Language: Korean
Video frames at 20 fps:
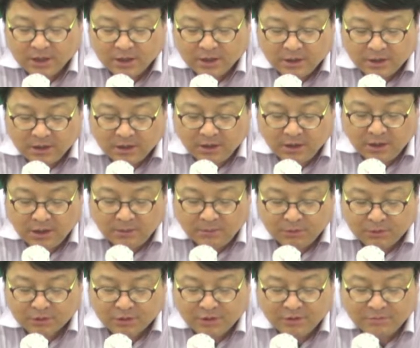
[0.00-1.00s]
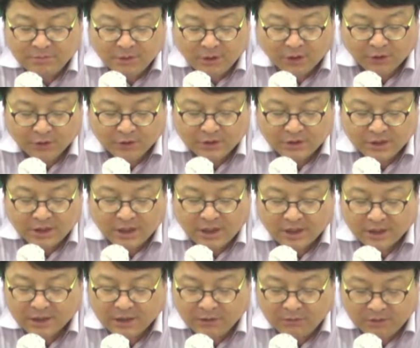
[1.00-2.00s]
일부를
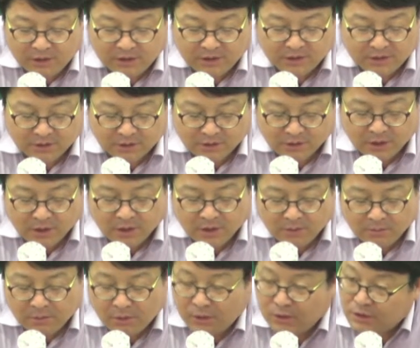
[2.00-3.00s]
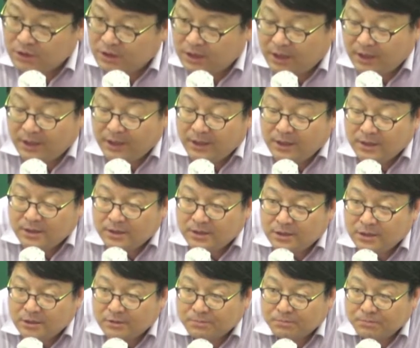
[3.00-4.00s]
면제하기 위해서는 본인의
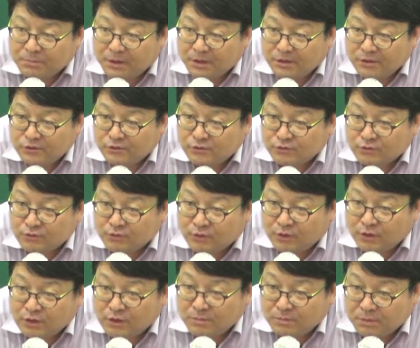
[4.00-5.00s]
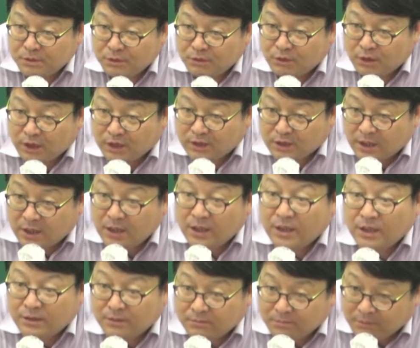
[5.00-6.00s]
특별 수권이 필요하다.
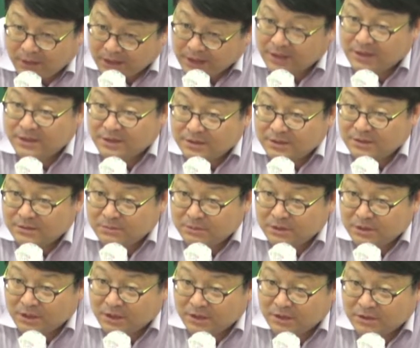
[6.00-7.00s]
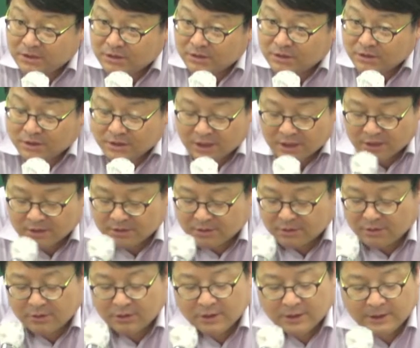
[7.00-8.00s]
맞는 지문이겠죠.
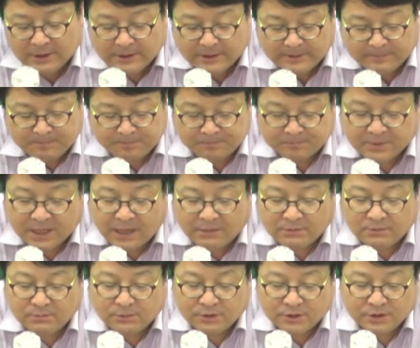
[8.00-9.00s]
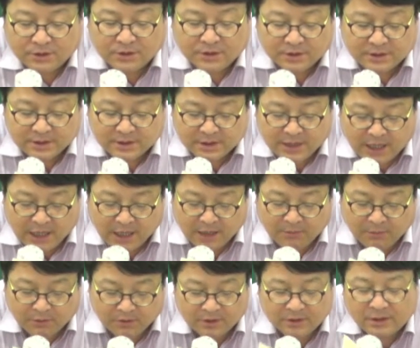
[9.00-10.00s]
따라서 음, 답은 뭐죠?
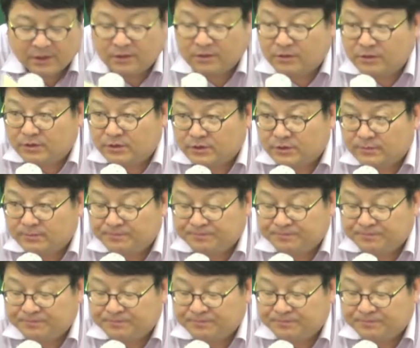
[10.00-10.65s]
4번이 되는 거죠.